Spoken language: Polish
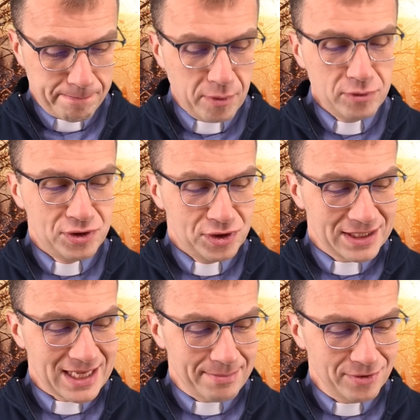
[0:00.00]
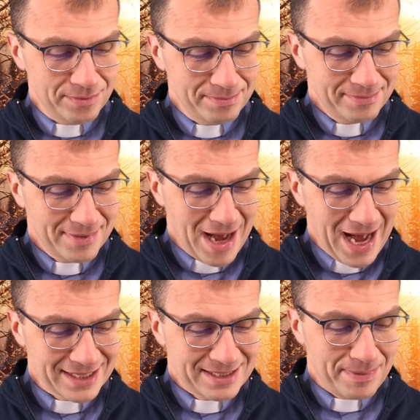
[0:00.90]
Pójdźcie za mną,
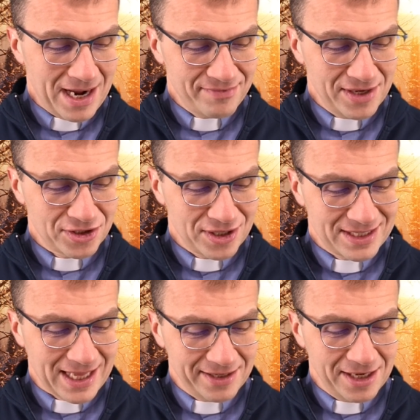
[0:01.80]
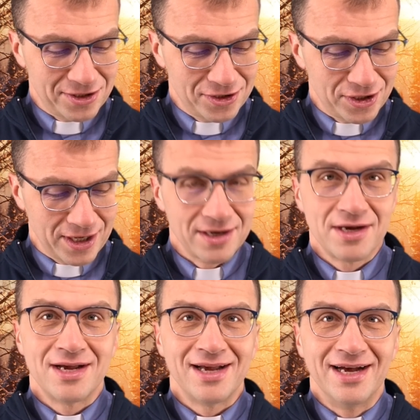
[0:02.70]
a sprawię, że staniecie się
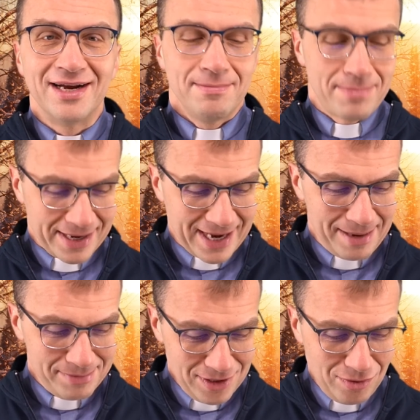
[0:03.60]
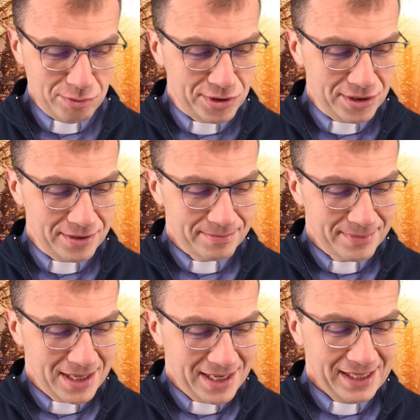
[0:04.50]
rybakami ludzi.
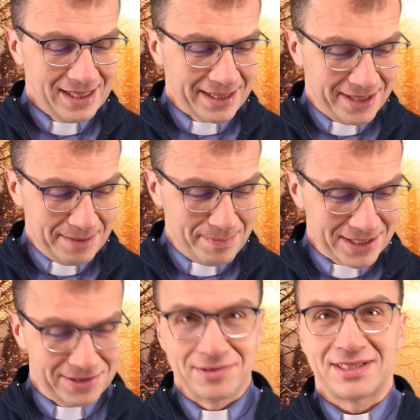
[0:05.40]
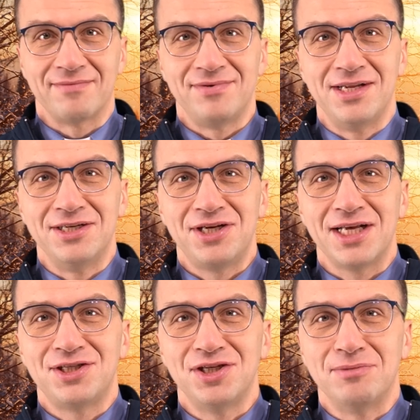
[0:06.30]
I natychmiast zostawili
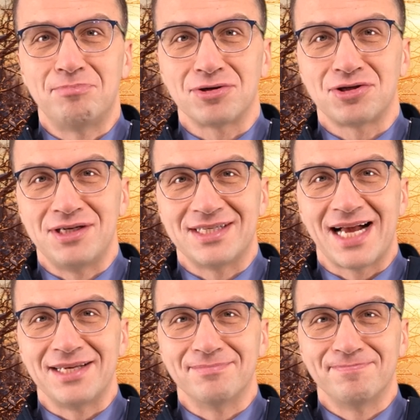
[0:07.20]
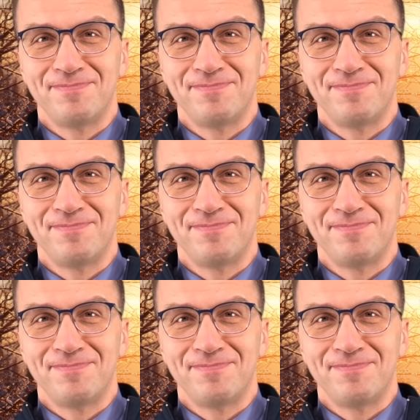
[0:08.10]
sieci i poszli za nim.